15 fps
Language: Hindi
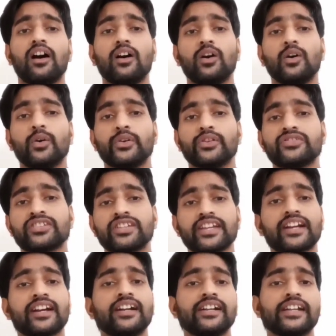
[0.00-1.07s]
और
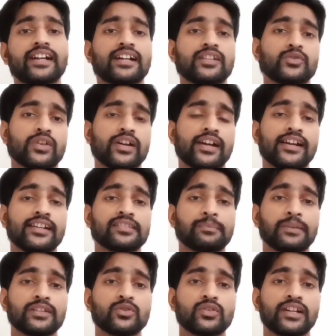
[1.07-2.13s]
छः घंटे का जो है
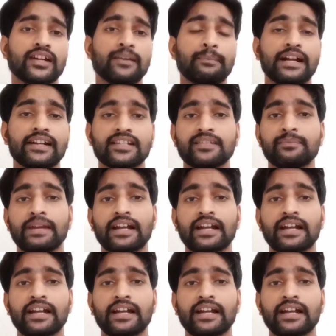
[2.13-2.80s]
इसमें जो है बैटरी